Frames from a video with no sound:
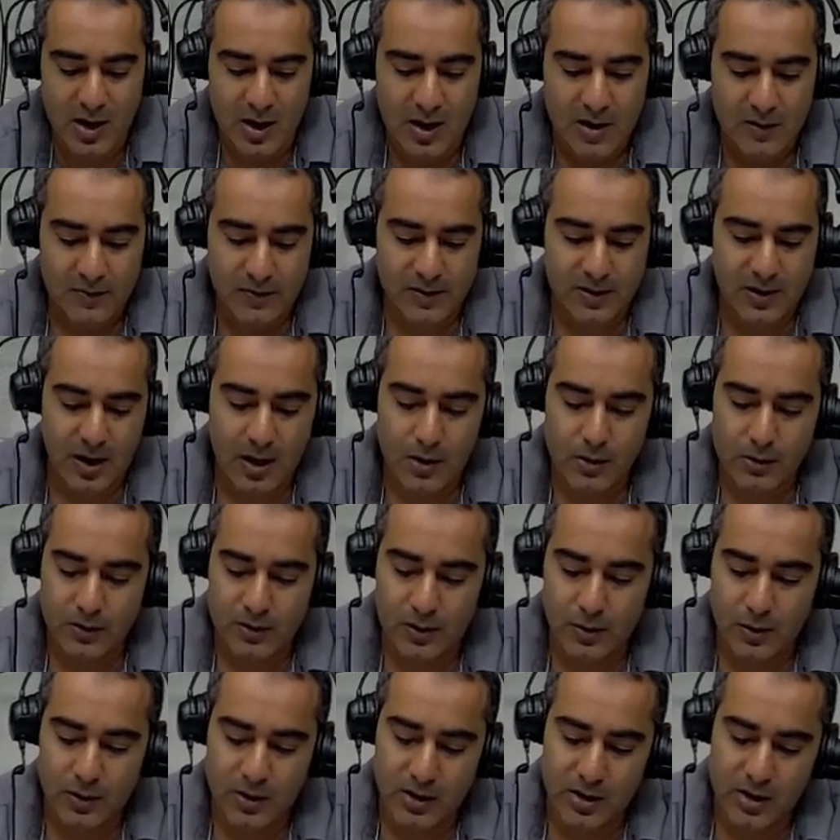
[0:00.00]
فتغوسي
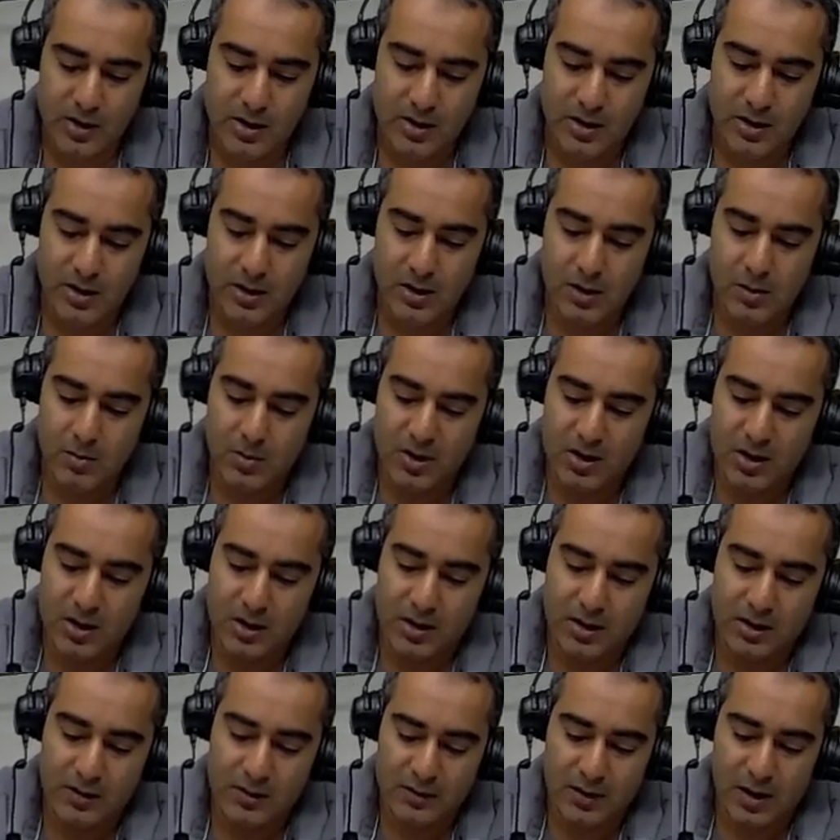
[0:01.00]
وين نيم
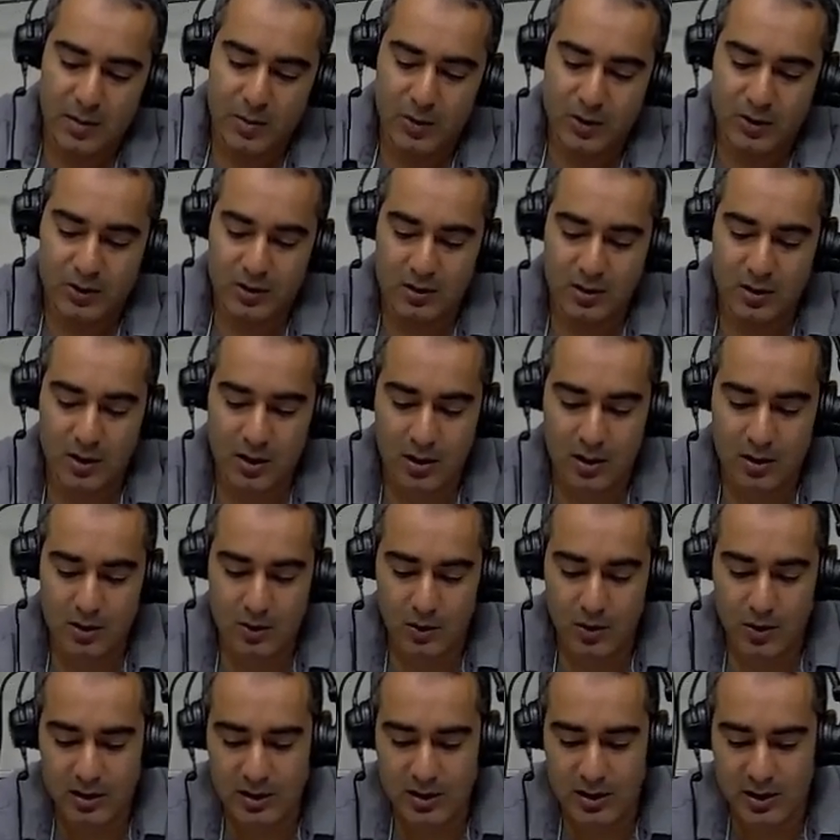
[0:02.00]
كراس تامرت
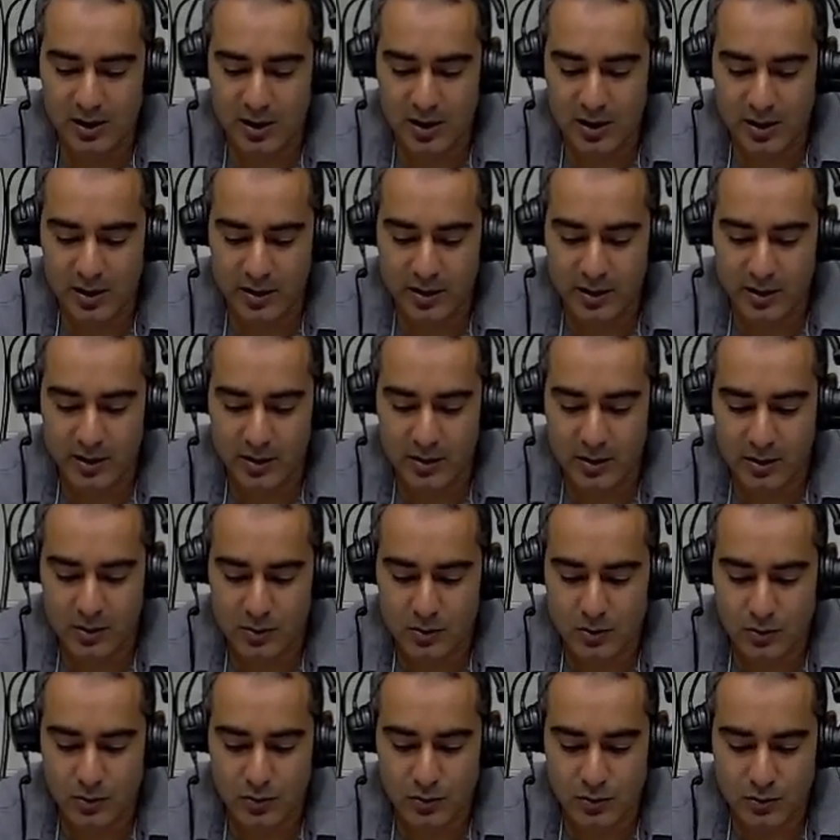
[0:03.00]
نغدواني إعنان
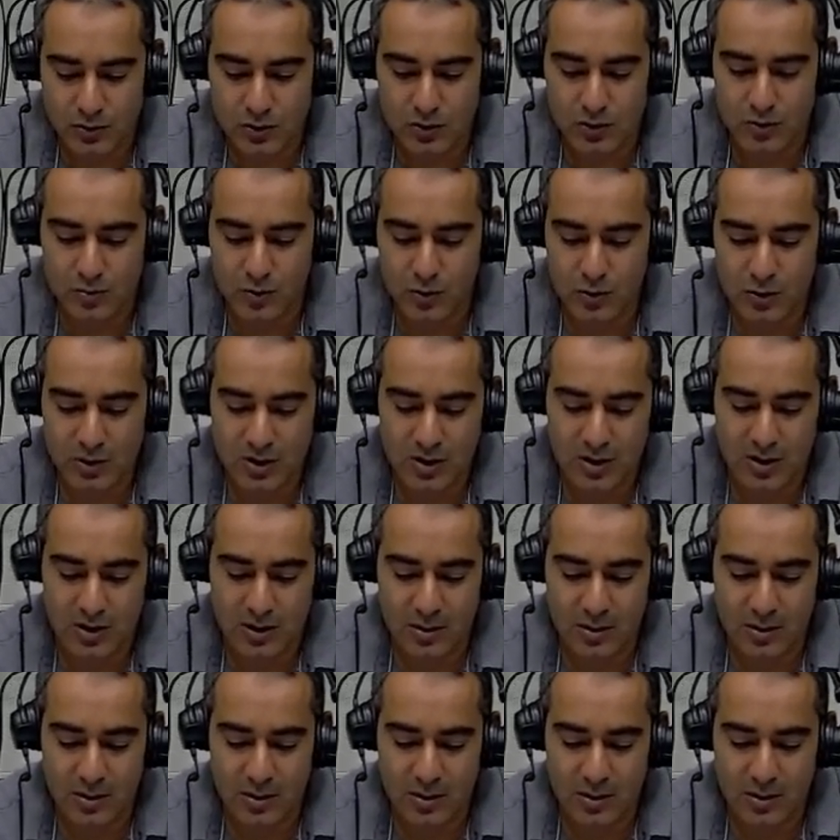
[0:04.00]
سو سجمو يناد